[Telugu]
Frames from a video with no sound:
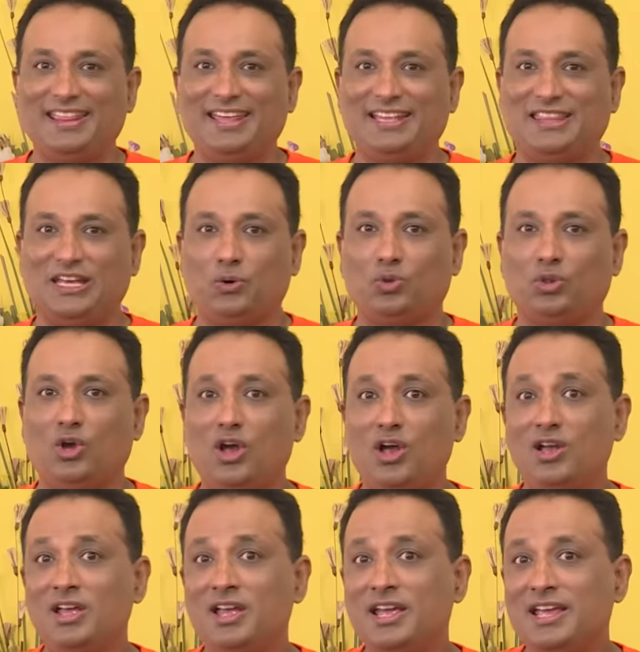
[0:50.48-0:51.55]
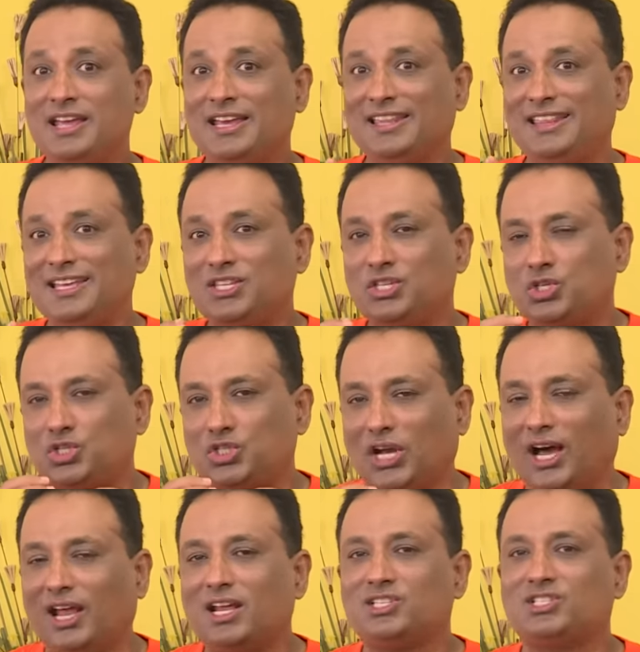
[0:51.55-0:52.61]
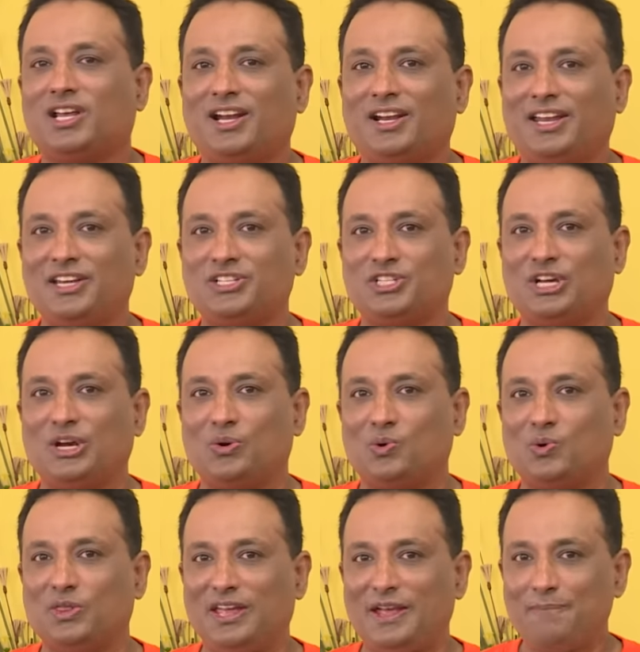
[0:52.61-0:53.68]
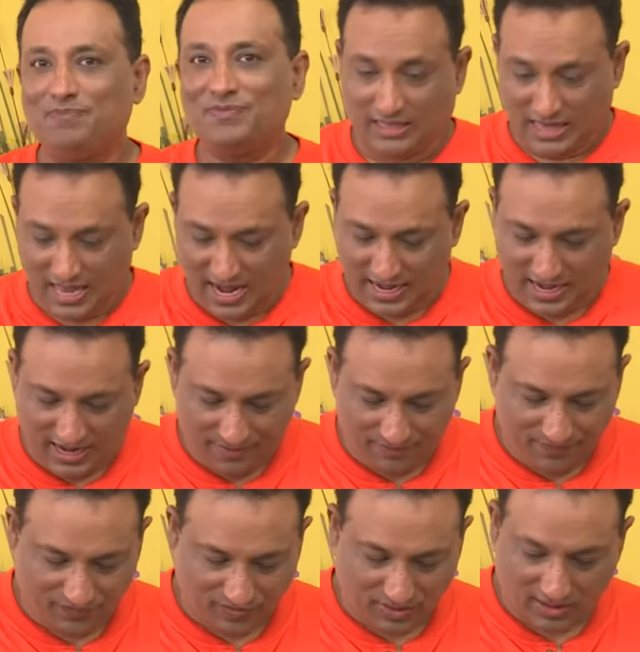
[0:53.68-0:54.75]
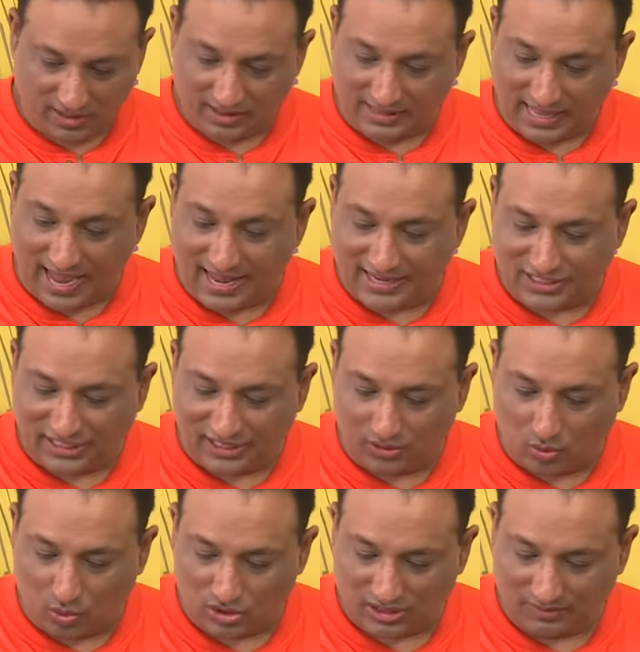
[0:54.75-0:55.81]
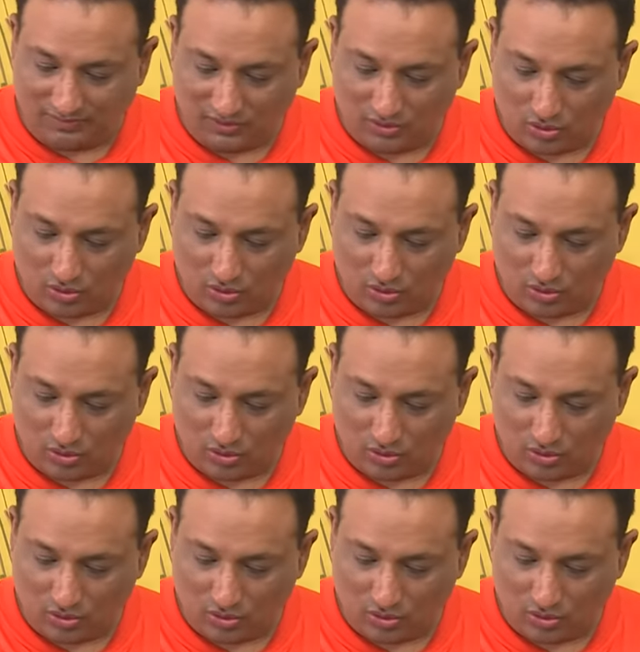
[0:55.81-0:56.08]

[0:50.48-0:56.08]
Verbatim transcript: ఏదైతే ఉందో ఇది చాలా చాలా టేస్టీగా ఉంటుంది దీన్ని తయారు చేయడం కోసం